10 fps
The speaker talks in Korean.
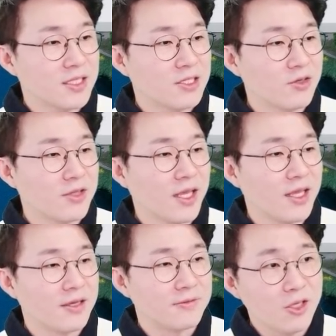자
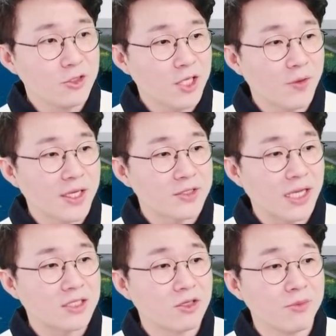그런데 이런 상황에서
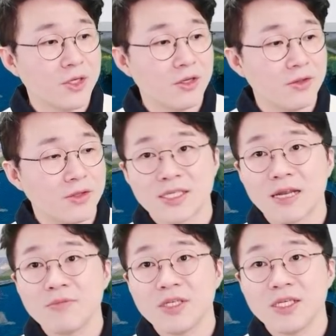아니 그러면
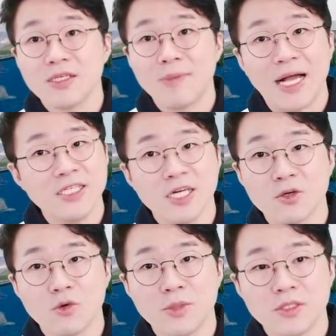사람들이 일을 많이
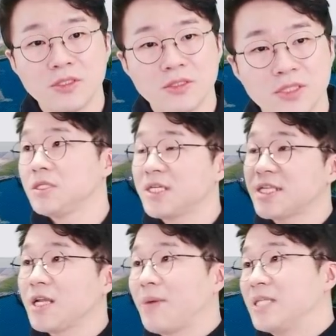하러 오면은 일할
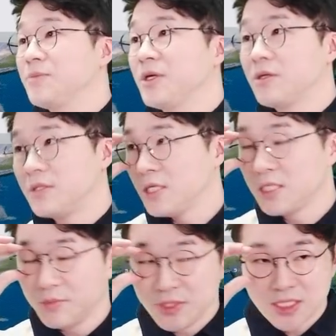사람이 많으면
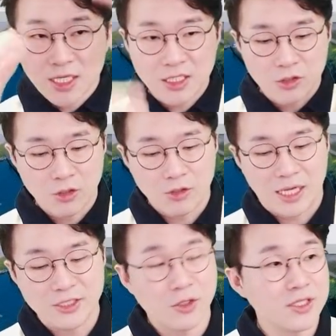임금 인상이 더
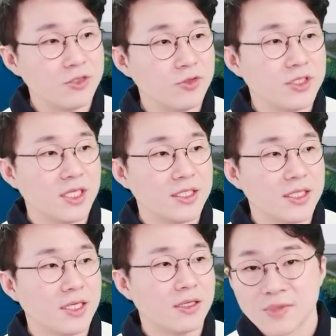안정화될 수 있지
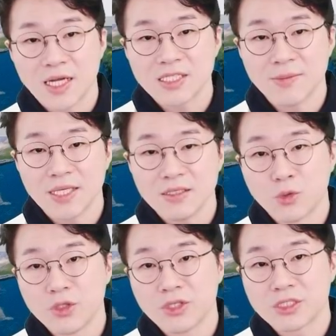않냐 하지만
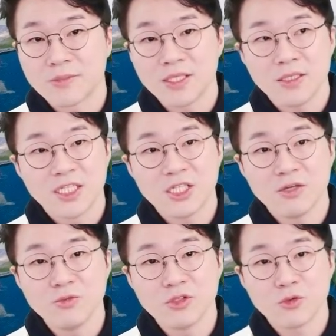보여드렸지만
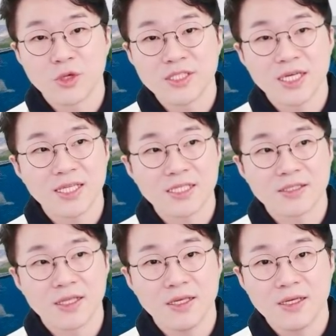실업률은 굉장히
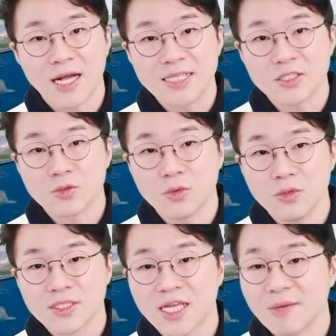낮은데 아직도
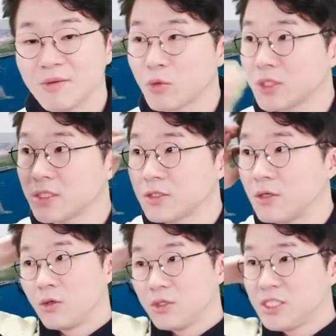사람이
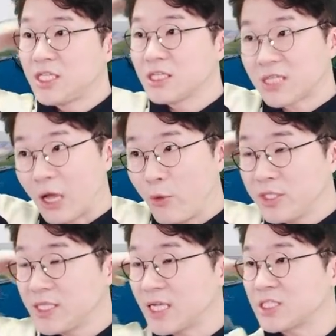모자르죠 이제는 다
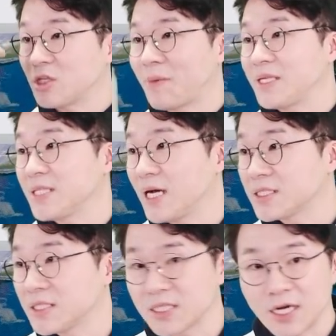왠지 아시죠 많이
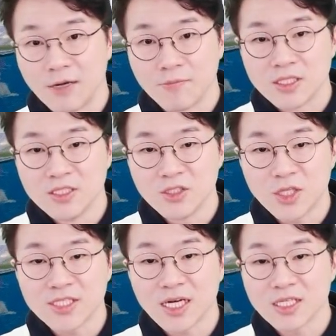나왔으니까
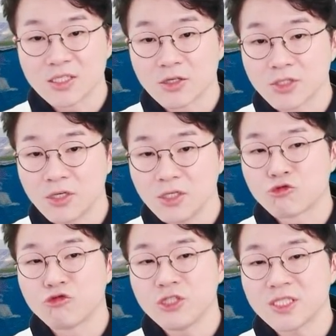은퇴자가 늘어서
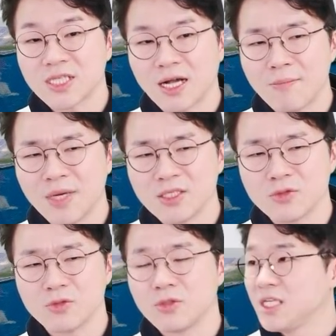구직자
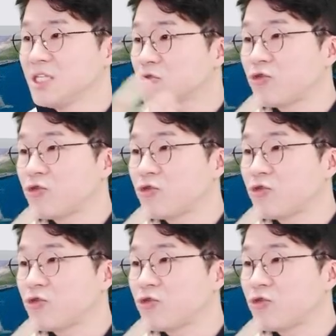한마디로 일을